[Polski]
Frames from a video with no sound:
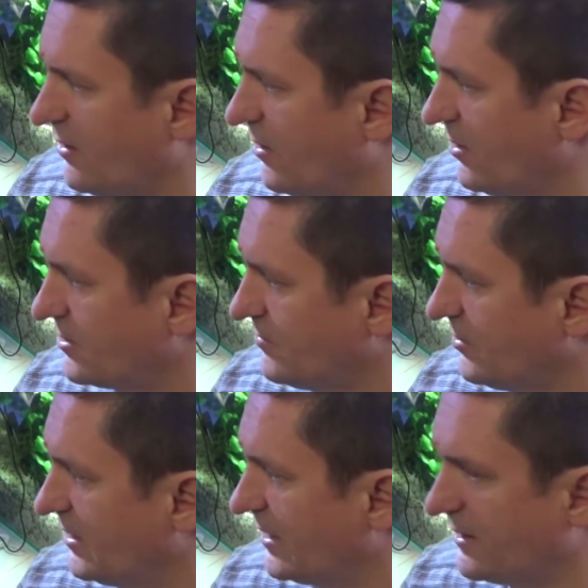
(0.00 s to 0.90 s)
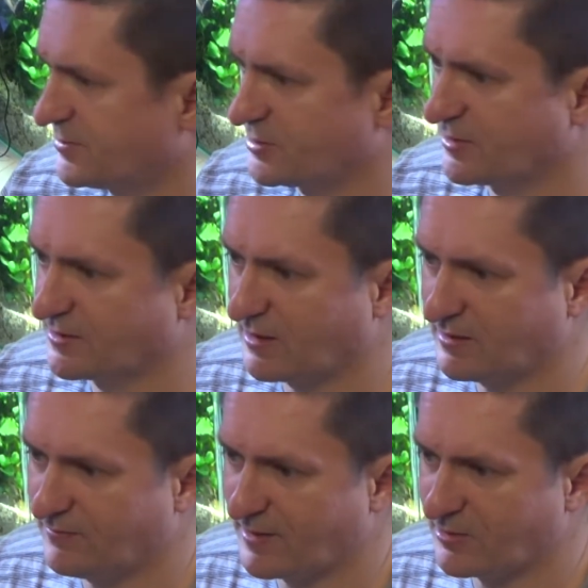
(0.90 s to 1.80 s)
odmula na przykład
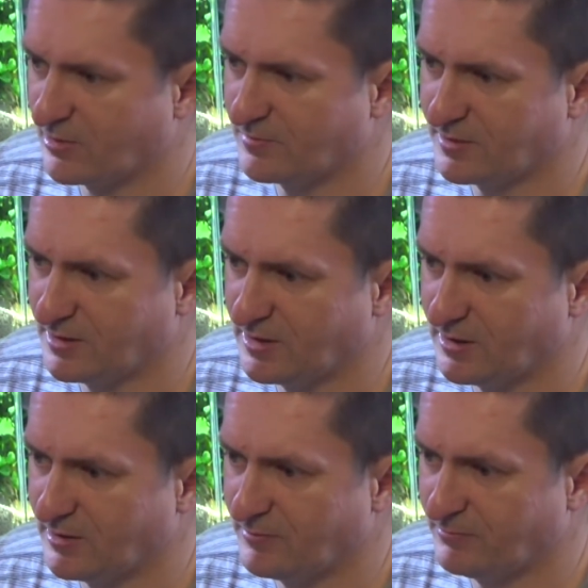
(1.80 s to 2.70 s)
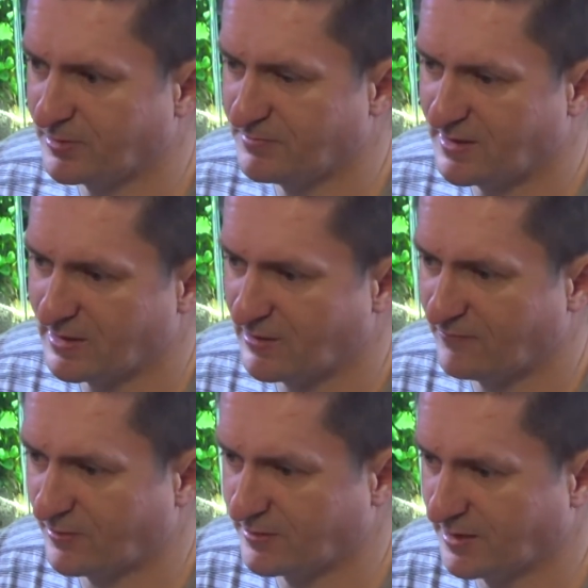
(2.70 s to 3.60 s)
akwarium i podmienia
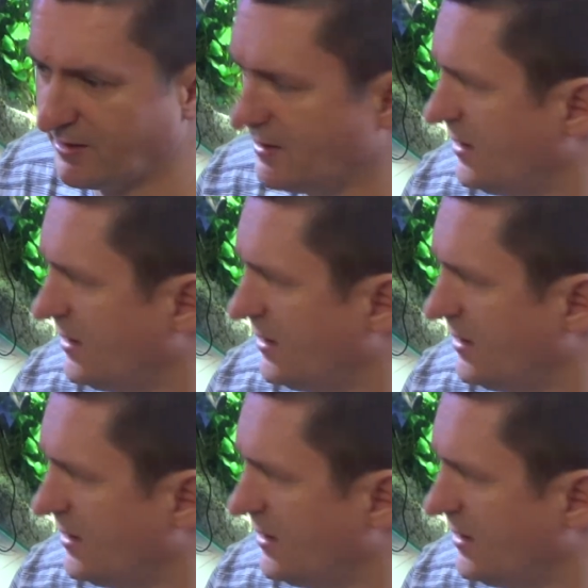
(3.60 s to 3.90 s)
wodę.